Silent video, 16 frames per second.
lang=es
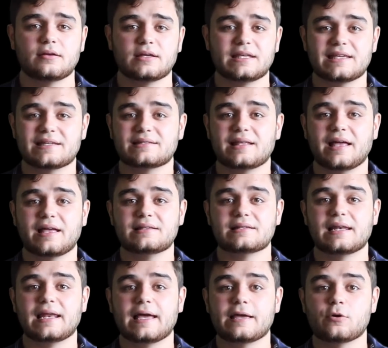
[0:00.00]
y esta
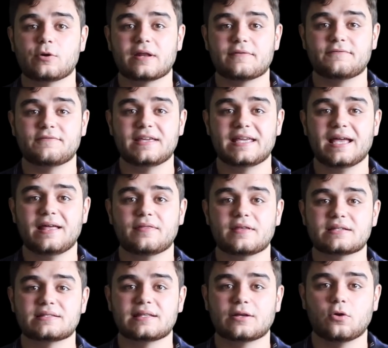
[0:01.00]
es la geografía de
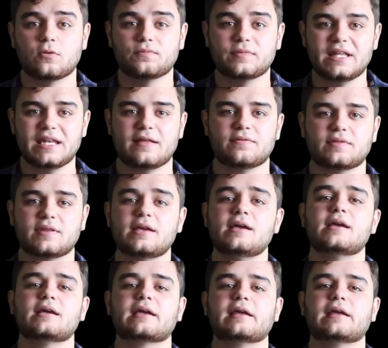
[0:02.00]
este continente